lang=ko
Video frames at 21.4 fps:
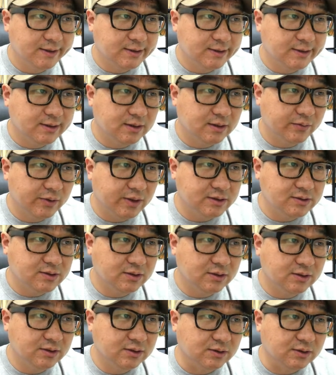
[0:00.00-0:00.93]
그 다음에
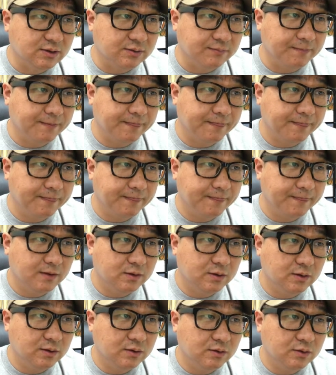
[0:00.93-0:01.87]
해석은
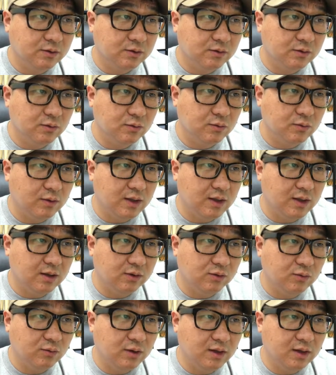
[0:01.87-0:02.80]
어, 과,
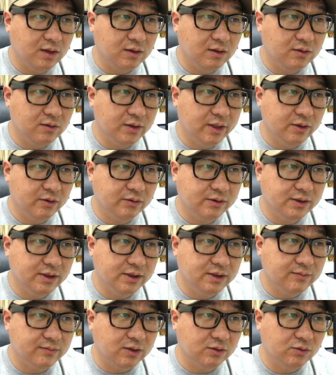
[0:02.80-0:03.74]
과거의
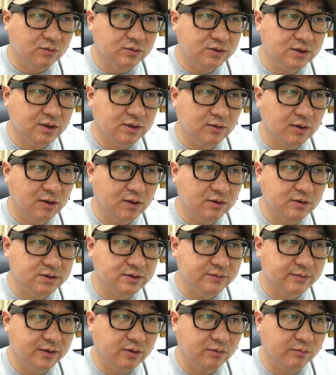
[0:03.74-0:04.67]
형태지만 동사는
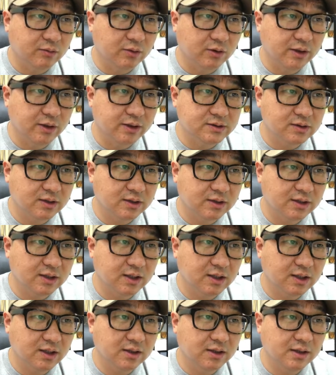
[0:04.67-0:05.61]
과거지만 뭘
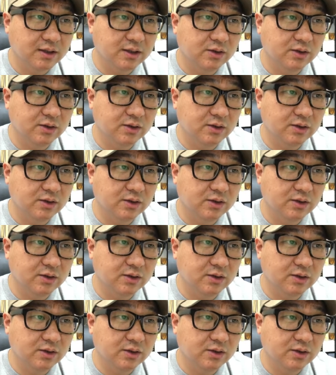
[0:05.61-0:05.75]
해석한다?